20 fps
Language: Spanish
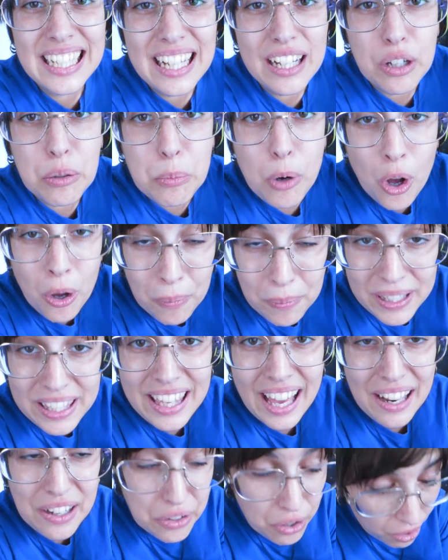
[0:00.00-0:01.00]
tiene como
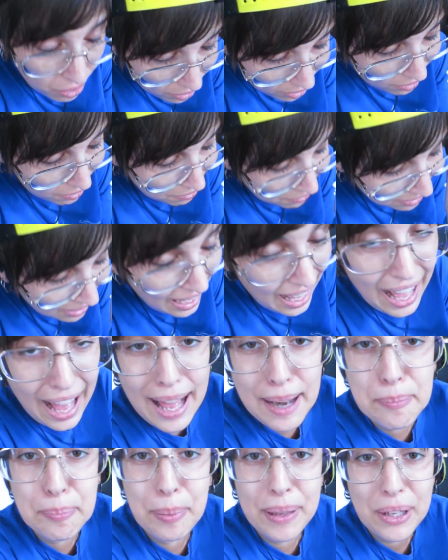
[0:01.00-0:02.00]
villano
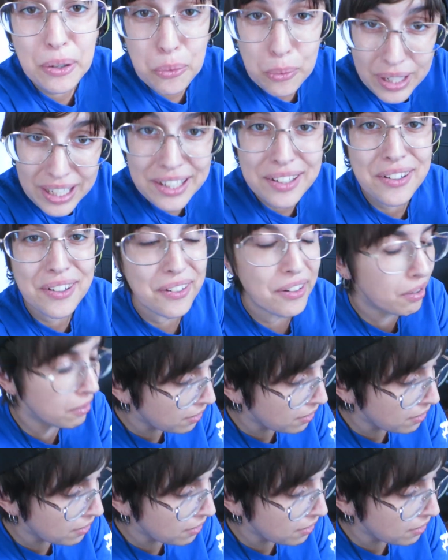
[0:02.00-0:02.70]
al pingüino.